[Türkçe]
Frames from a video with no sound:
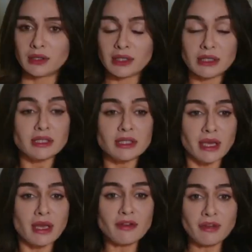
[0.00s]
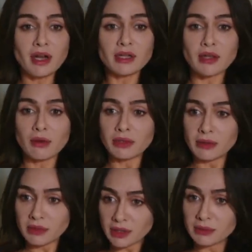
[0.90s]
Dediniz ki eğer Ferhat Namık
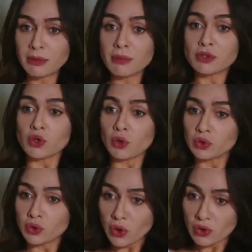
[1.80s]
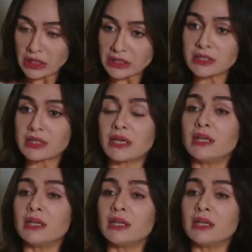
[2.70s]
Emirhan'ın babası olduğunu öğrenirse